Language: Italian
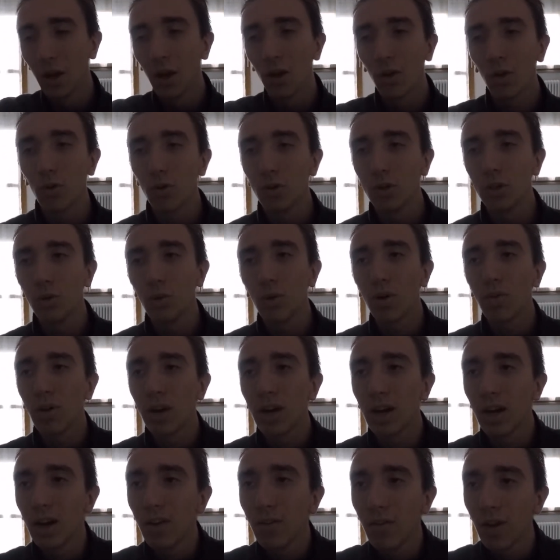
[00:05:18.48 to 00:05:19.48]
continuava a
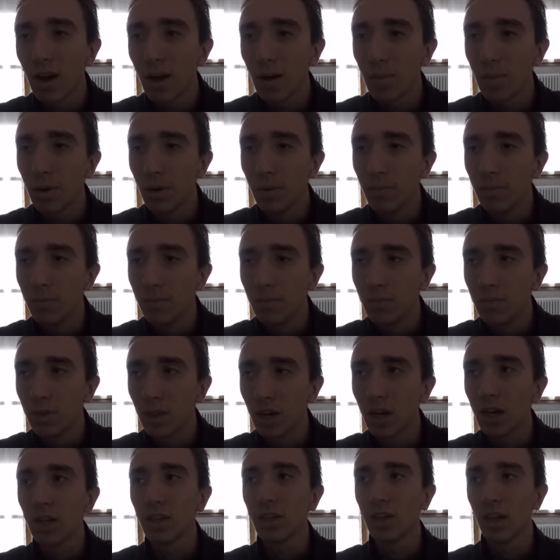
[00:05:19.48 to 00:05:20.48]
rilevarmi
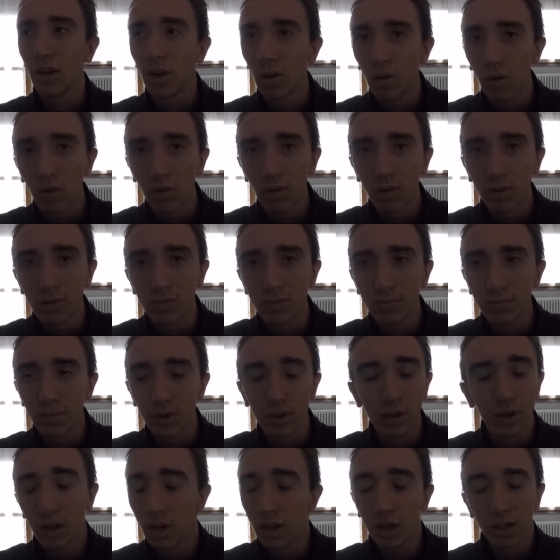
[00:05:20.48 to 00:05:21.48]
39
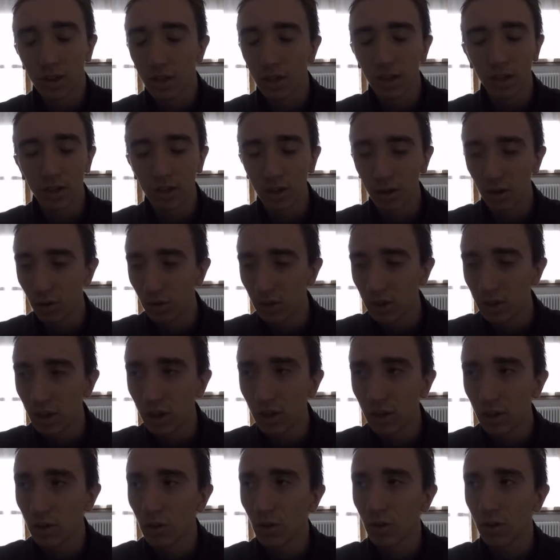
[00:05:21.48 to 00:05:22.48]
e 39,
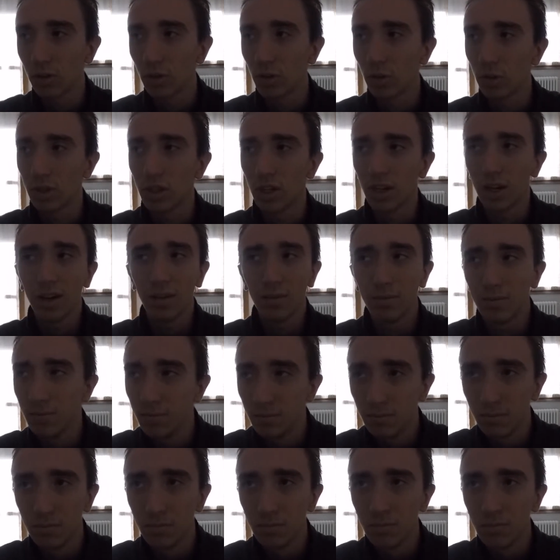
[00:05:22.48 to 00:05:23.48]
38 e 3,
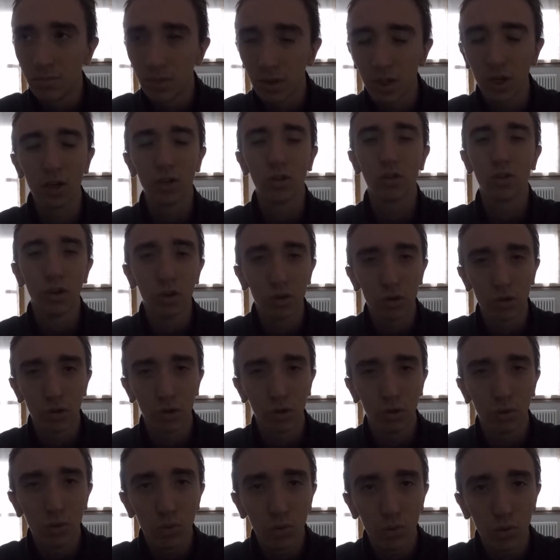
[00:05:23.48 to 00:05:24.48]
38
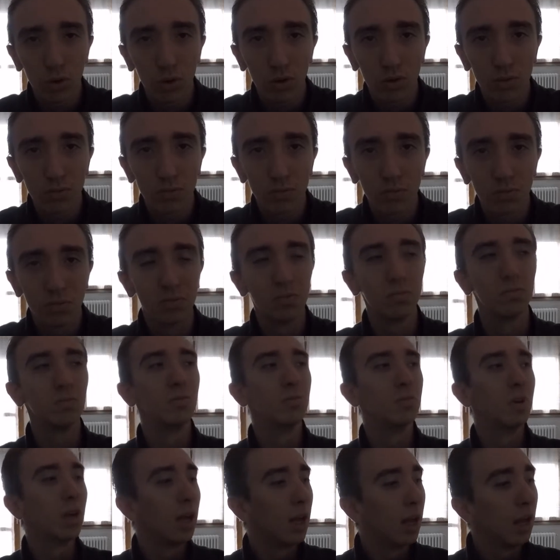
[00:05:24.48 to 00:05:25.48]
e 1
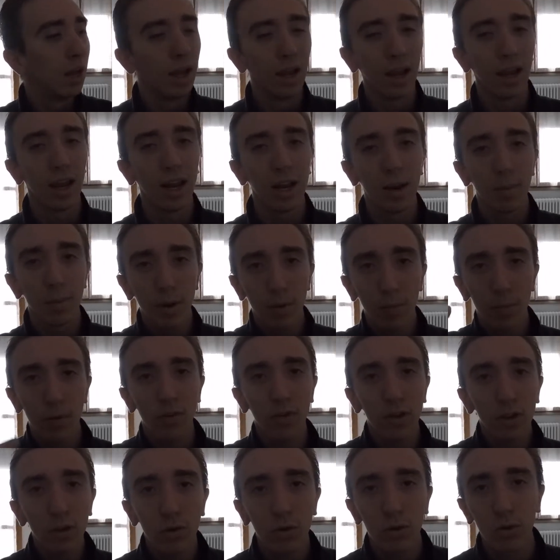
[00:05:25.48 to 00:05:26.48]
e l'abbiamo
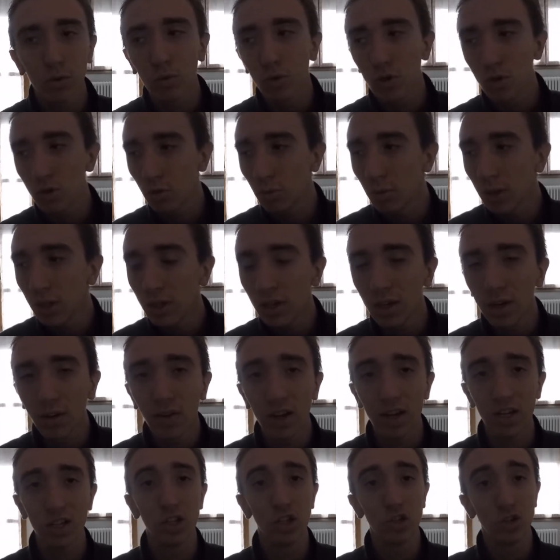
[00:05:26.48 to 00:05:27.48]
provato con due strumenti
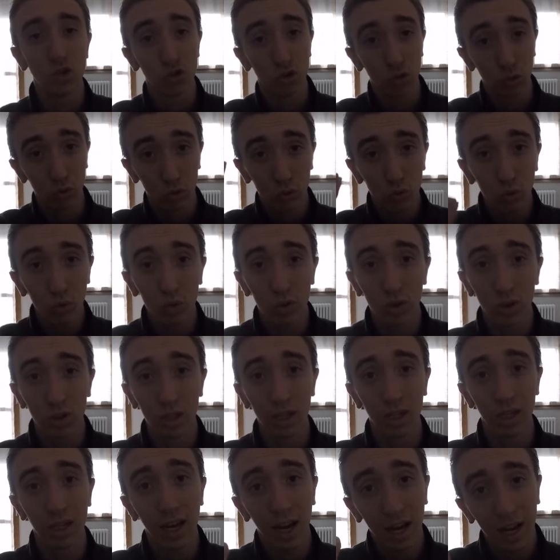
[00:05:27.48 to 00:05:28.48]
diversi, su
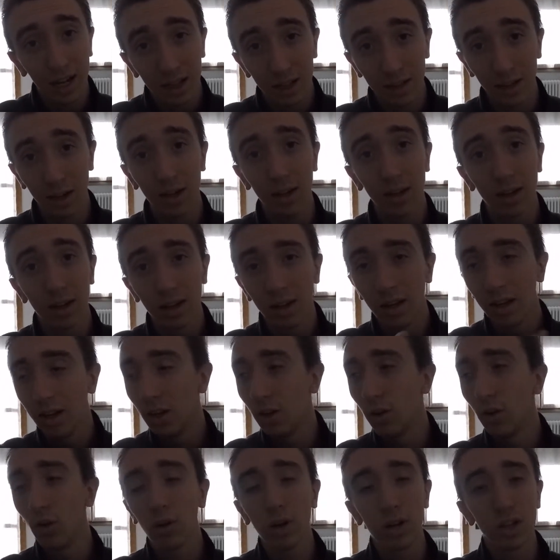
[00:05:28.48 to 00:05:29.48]
tutti gli altri
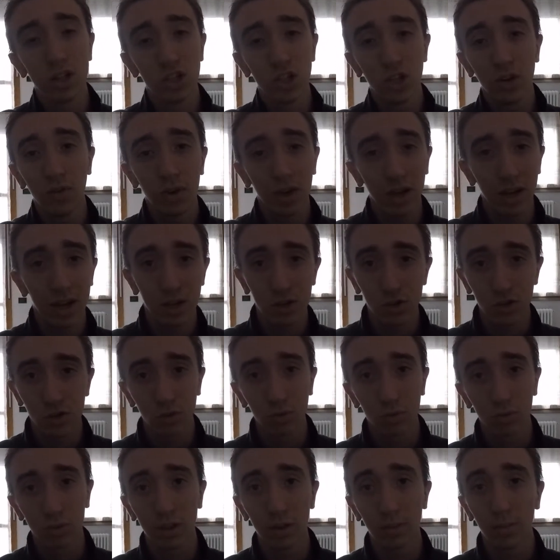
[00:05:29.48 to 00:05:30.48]
non agiva
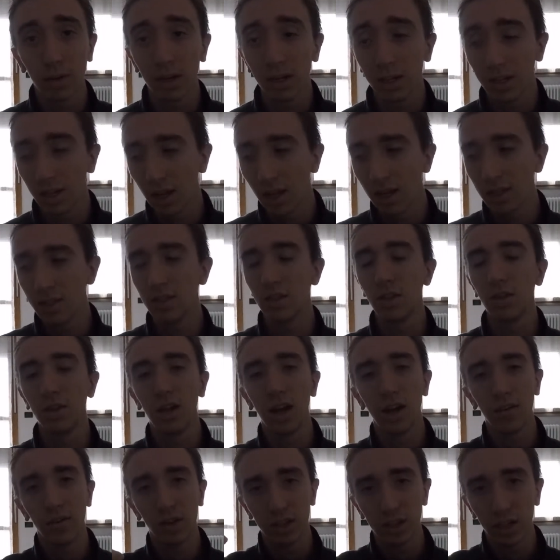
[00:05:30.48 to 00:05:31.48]
assolutamente, anzi
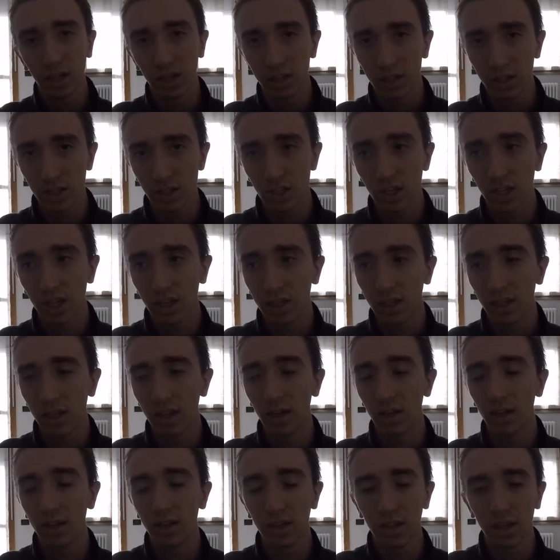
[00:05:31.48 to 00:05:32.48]
dava
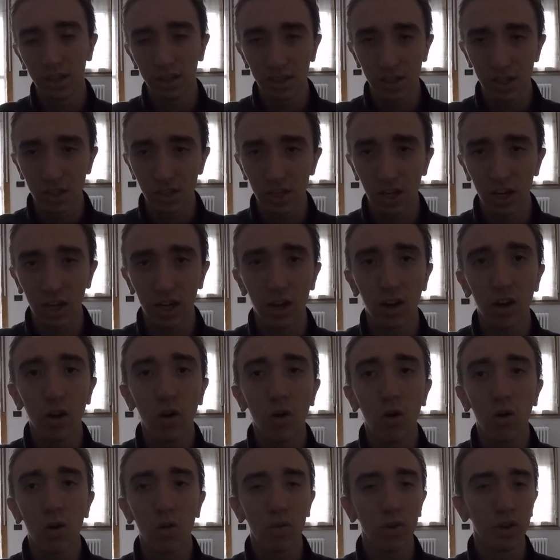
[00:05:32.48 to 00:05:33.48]
37, 36 e
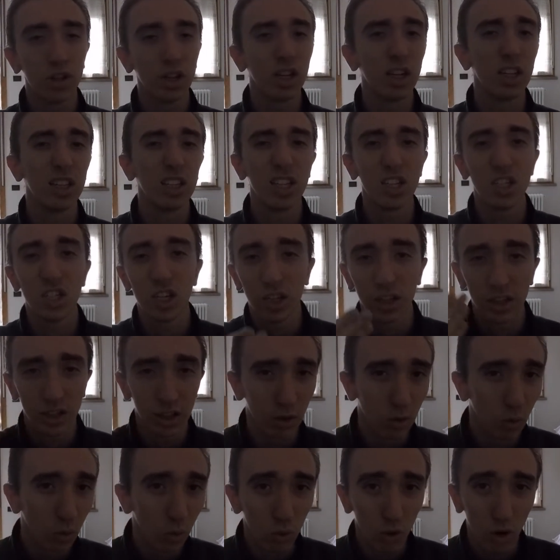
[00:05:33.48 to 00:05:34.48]
9, 37
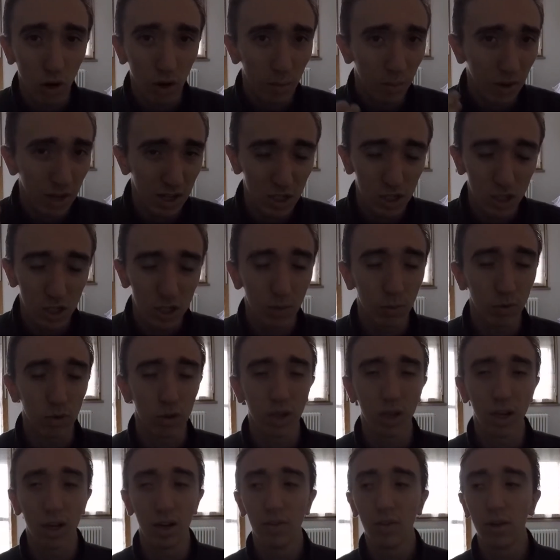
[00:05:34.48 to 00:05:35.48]
e 1 al massimo
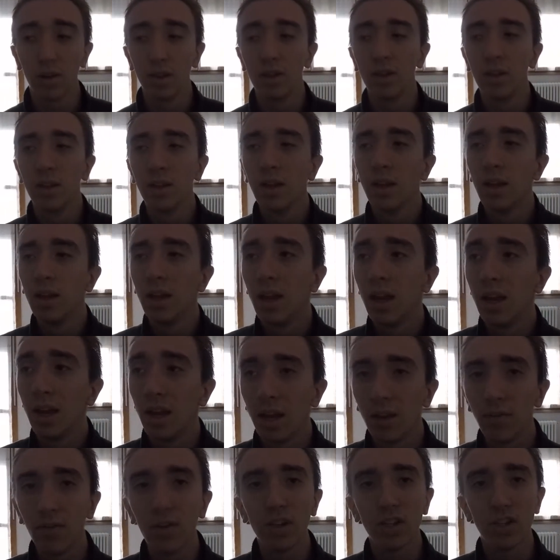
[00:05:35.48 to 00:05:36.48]
dava.
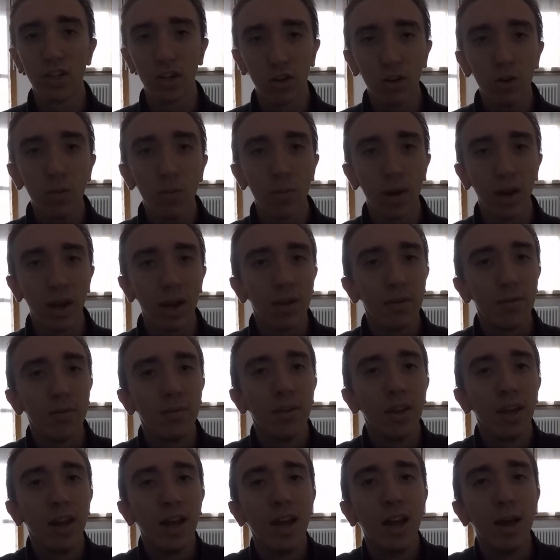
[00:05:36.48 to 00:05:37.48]
Invece con me
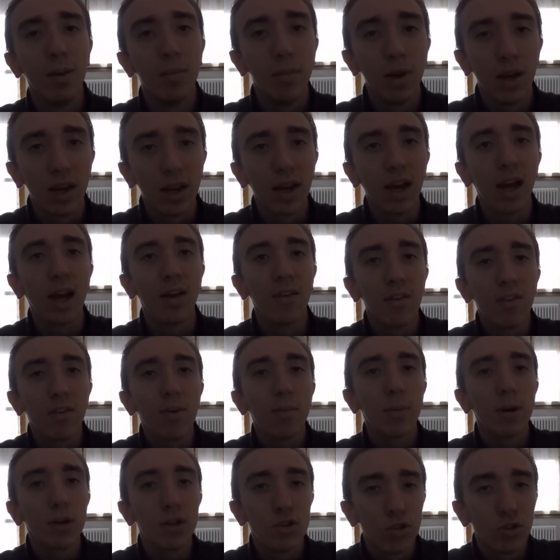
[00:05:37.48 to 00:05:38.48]
mi aveva
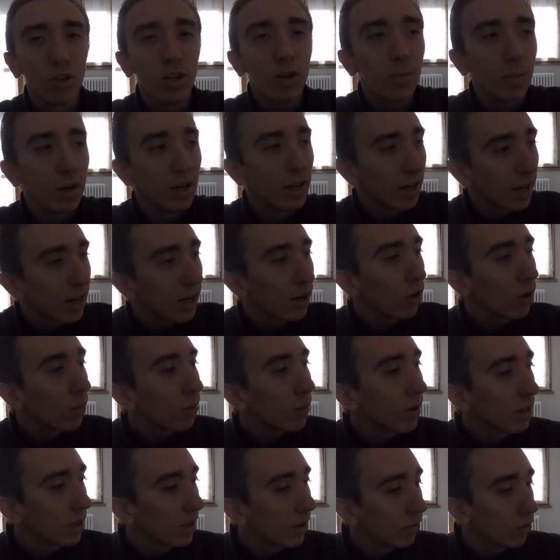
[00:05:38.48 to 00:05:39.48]
preso di mira, io
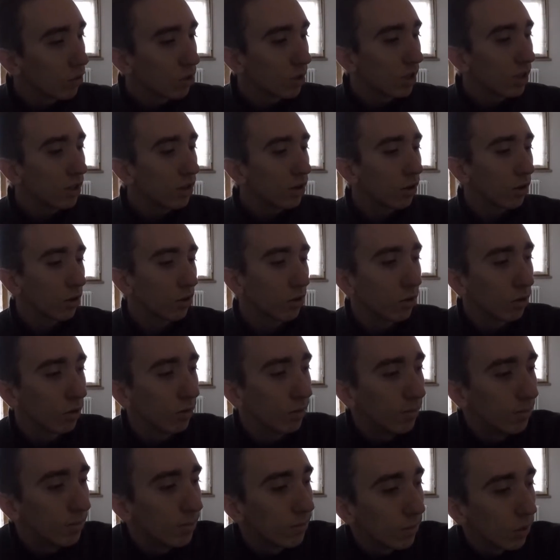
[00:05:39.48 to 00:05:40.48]
prendevo
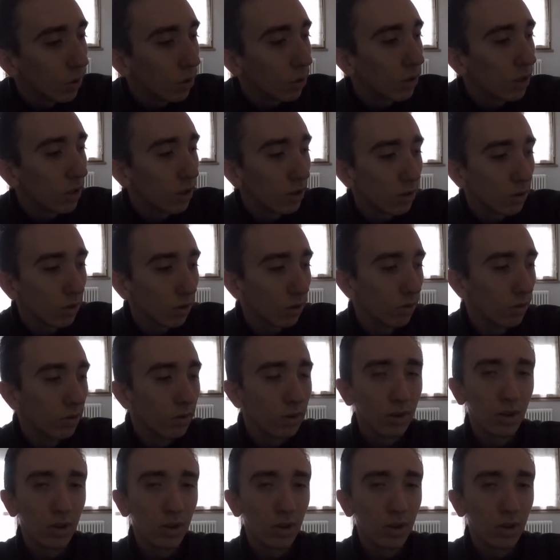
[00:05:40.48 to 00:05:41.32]
38. Ho detto